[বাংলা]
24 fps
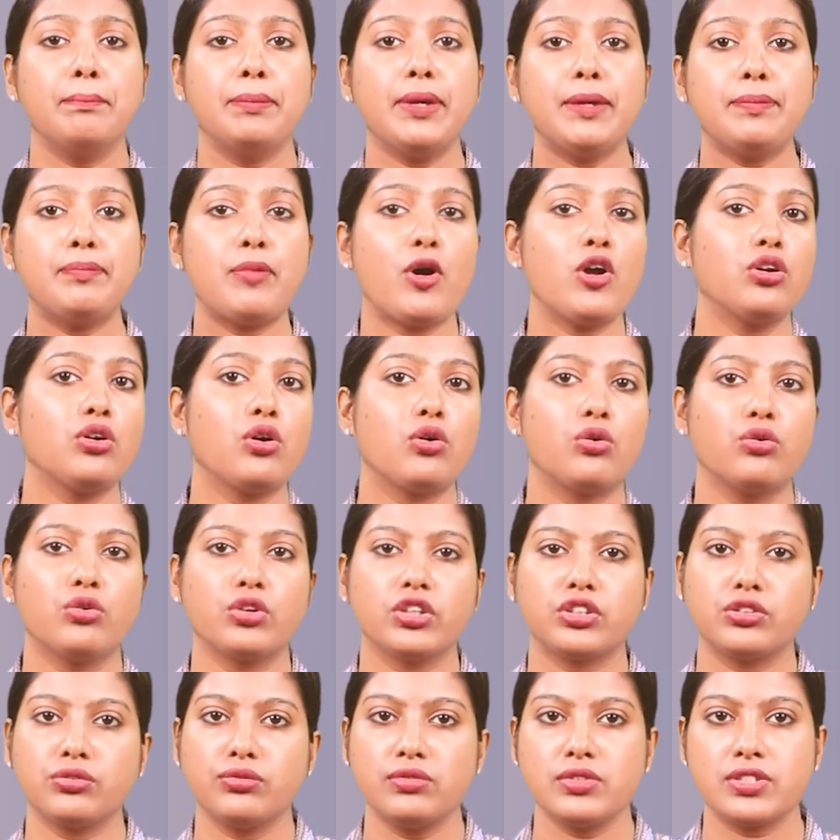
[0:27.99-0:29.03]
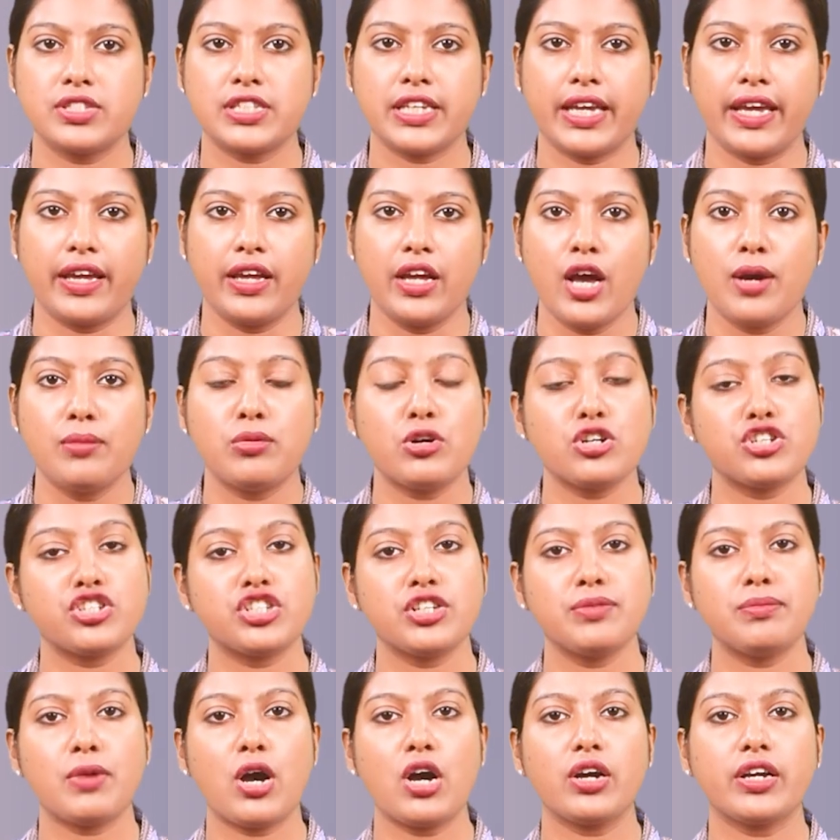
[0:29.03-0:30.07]
বিপন্ন করে তুলছে
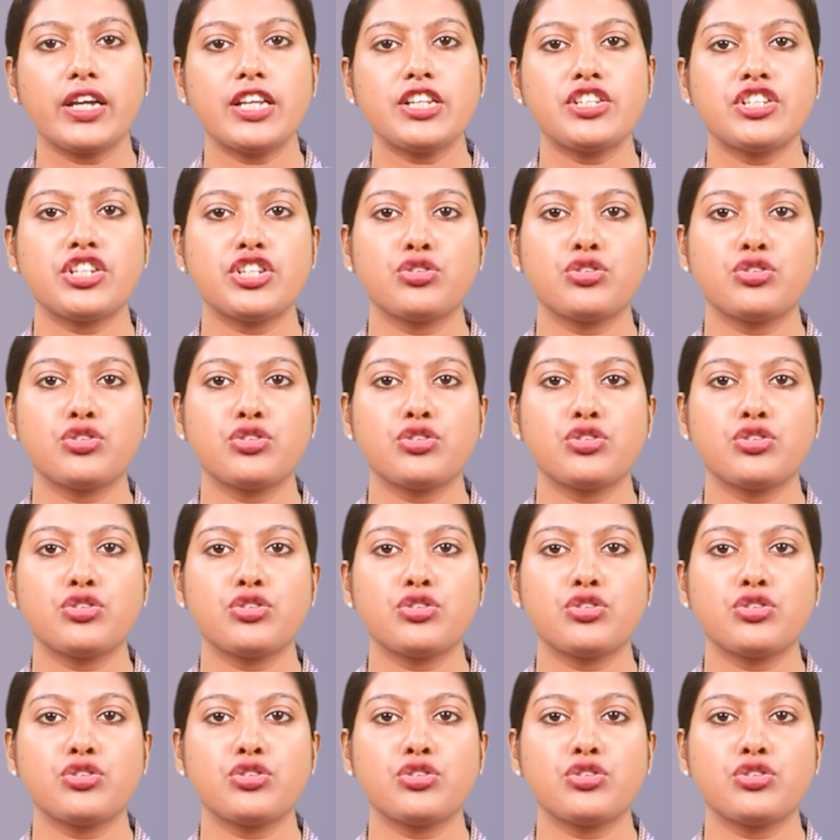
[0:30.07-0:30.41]
পশ্চিমবঙ্গে